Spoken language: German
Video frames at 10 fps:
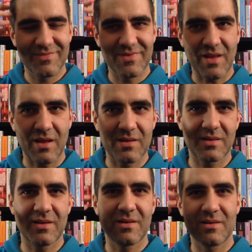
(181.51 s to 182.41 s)
da
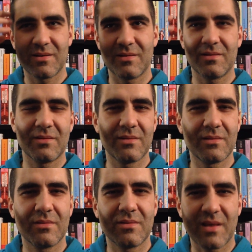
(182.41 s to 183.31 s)
sein,
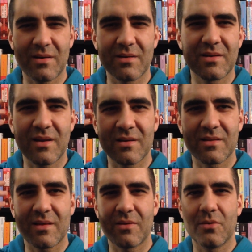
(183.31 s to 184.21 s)
seine Gedanken,
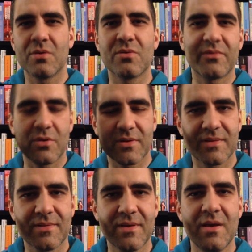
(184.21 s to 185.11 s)
sein Gehirn
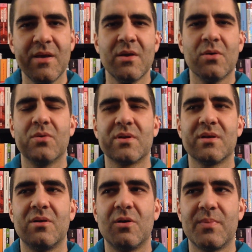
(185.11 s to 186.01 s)
durchforsten
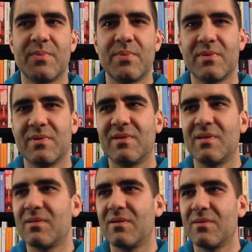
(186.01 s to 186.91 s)
oder ob
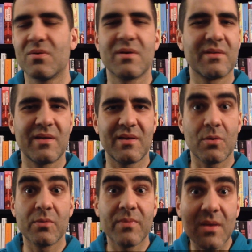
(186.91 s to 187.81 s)
dieser Junge da
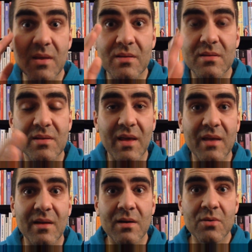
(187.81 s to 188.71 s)
irgendwie ihn direkt
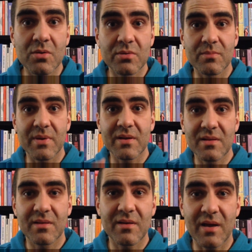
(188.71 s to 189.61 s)
anguckt und bei
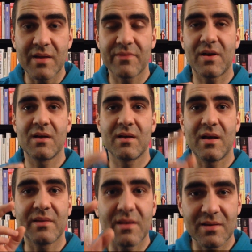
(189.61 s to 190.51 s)
dieser einen Frage hat
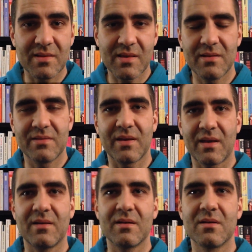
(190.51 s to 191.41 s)
er ihn tatsächlich
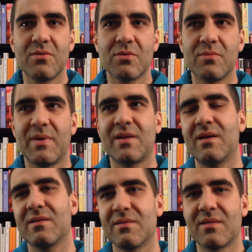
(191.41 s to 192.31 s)
direkt angeguckt und bei der
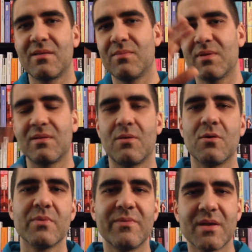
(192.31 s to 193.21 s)
anderen sich mit den Augen
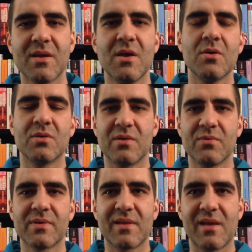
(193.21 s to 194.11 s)
bewegt und da
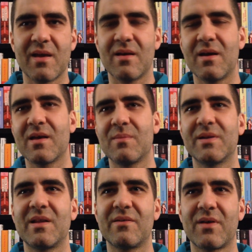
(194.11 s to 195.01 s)
wusste er, ah ja, bei
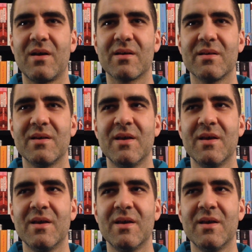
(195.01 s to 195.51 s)
der Frage,